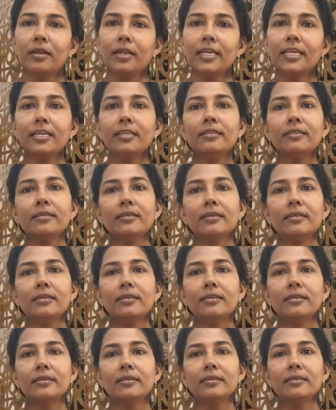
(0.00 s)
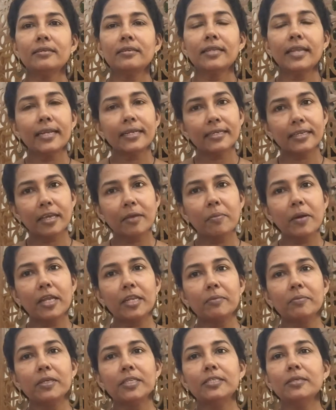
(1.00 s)
लेकिन नेट के
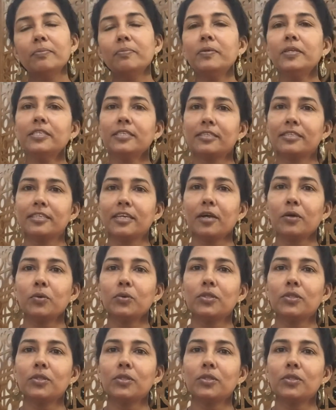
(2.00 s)
बारे में जब भी चर्चा